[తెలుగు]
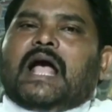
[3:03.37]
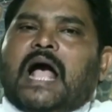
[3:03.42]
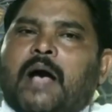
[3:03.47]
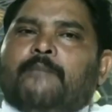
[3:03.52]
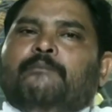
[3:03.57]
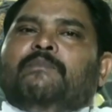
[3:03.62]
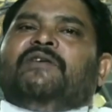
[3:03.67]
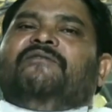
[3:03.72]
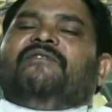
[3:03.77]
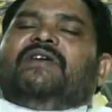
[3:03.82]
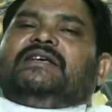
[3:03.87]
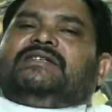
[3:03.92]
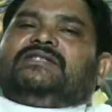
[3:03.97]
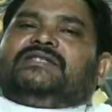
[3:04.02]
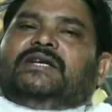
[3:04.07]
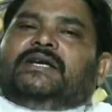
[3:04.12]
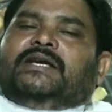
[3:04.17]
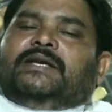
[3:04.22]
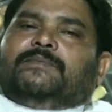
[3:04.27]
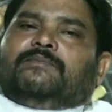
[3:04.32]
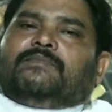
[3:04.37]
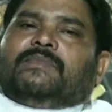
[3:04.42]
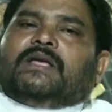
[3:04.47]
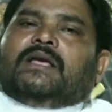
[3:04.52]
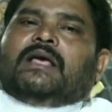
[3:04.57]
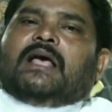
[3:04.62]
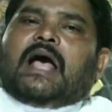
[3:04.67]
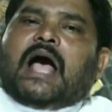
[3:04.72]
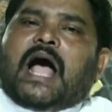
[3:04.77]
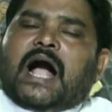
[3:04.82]
అమ్మివేసి
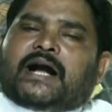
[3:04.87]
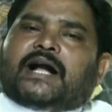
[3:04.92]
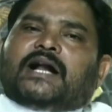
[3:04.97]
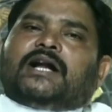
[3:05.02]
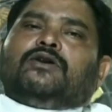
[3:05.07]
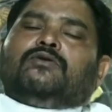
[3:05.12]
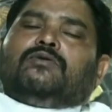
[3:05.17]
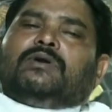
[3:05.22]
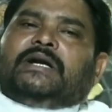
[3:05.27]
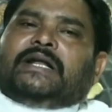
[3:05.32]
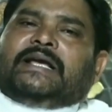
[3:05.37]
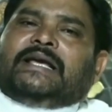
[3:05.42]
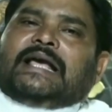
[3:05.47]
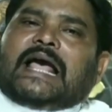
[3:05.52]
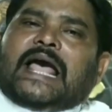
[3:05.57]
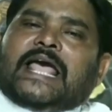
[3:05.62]
అక్కడ నుండి